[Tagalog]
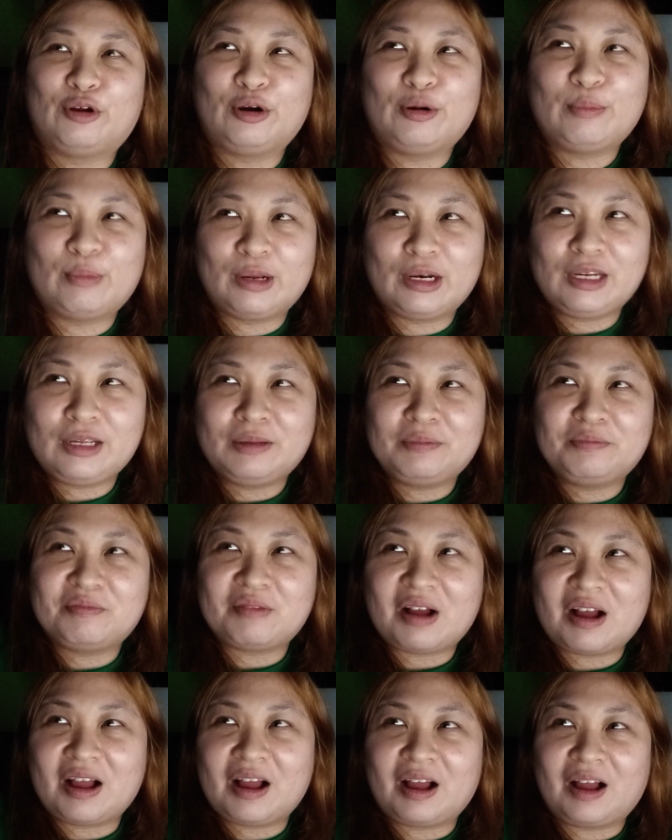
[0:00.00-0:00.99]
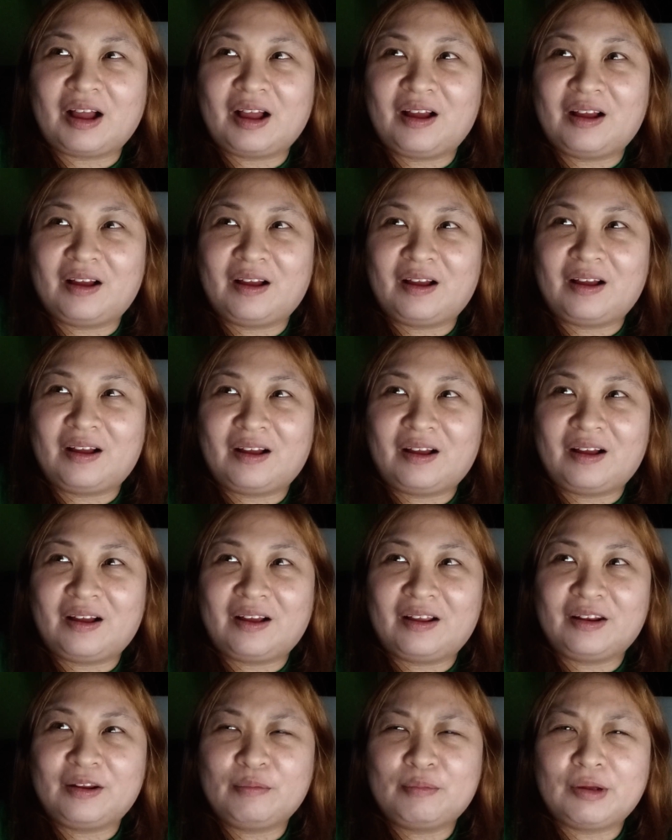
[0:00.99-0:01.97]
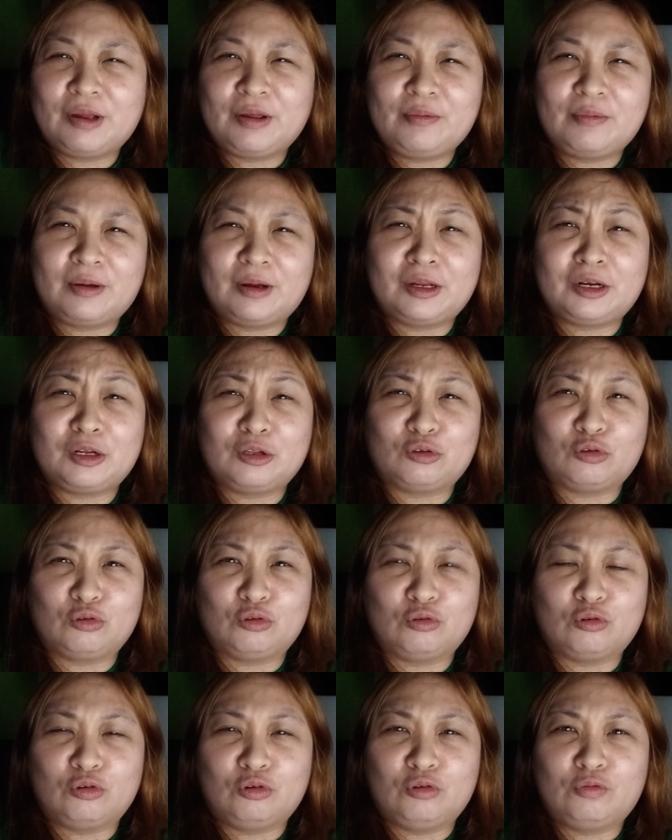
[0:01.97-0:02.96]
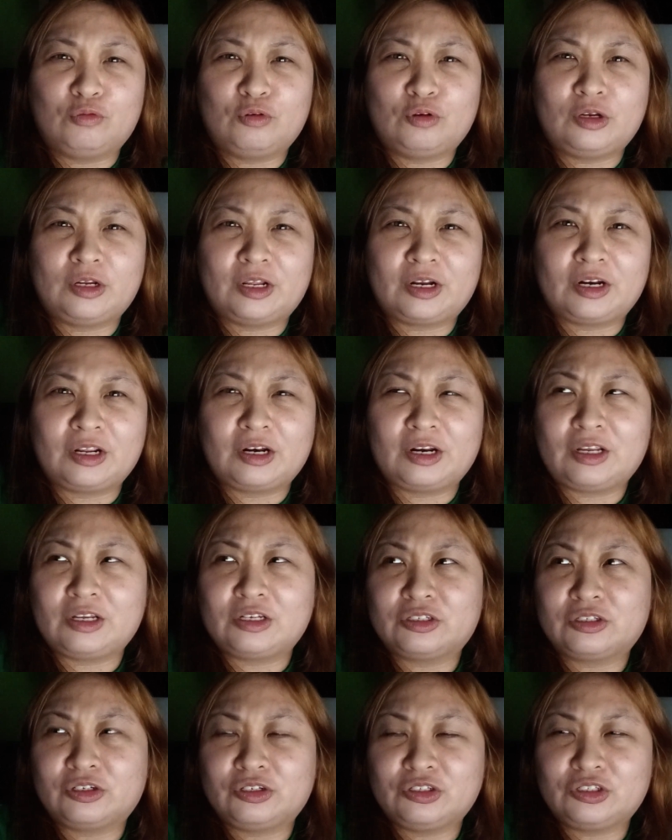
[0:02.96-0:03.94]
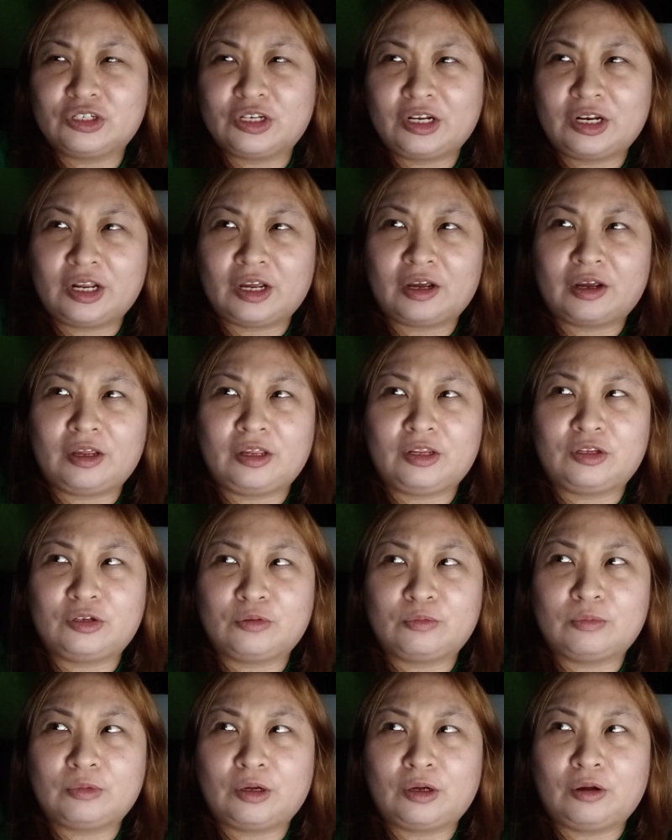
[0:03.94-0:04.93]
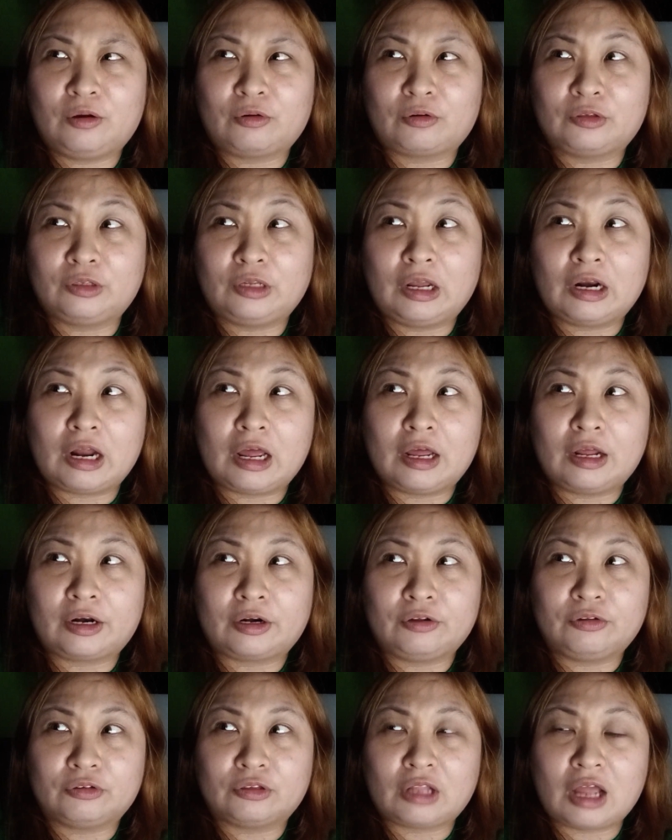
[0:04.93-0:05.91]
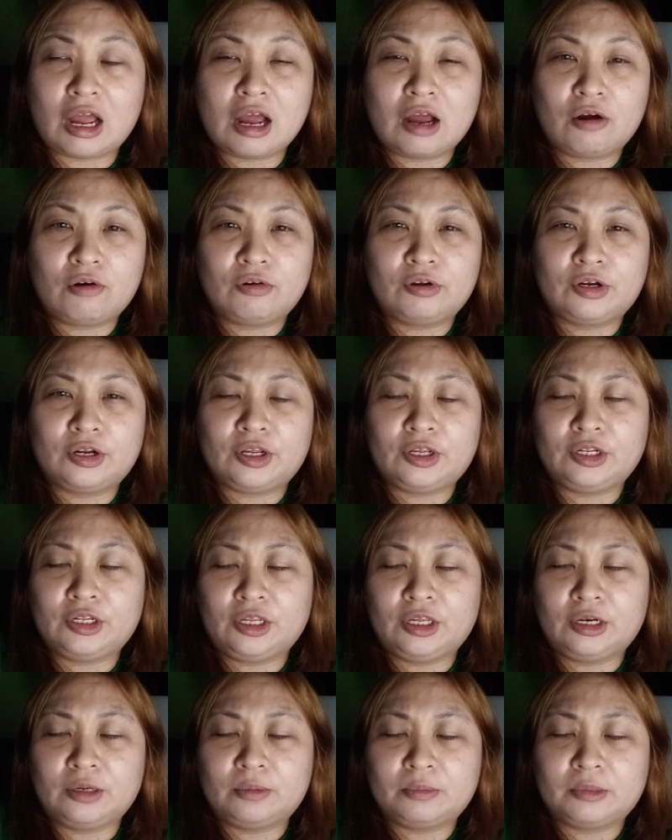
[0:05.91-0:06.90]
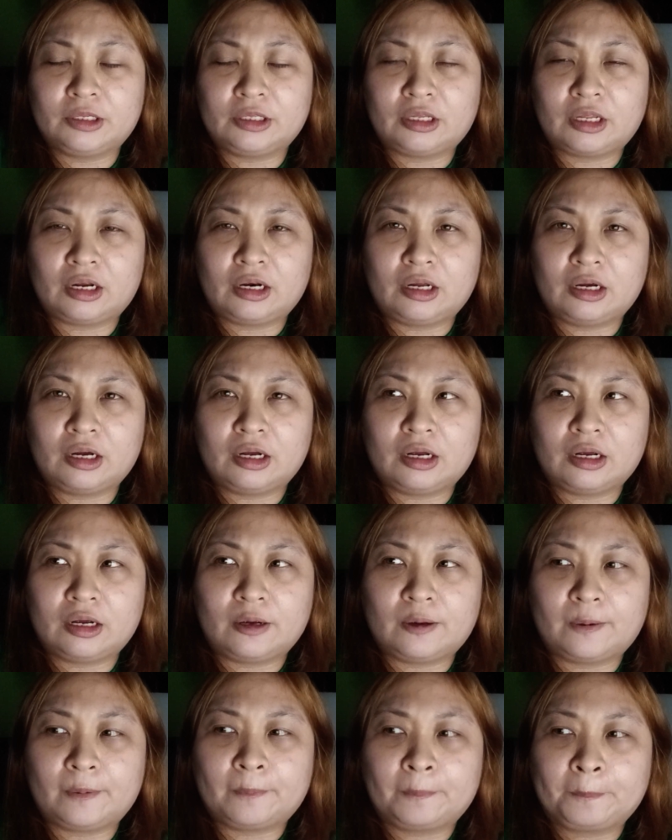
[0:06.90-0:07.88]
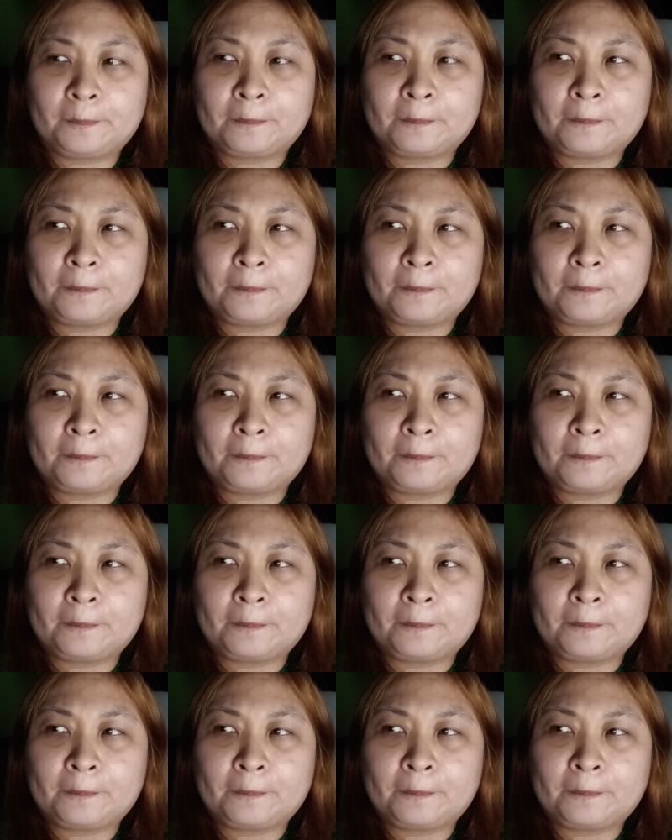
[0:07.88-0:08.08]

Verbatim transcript: normally, makaka, di ba yung mga natutulfo, nare-research siya na eh, kahit yung mga ordinaryong tao na hindi naman talaga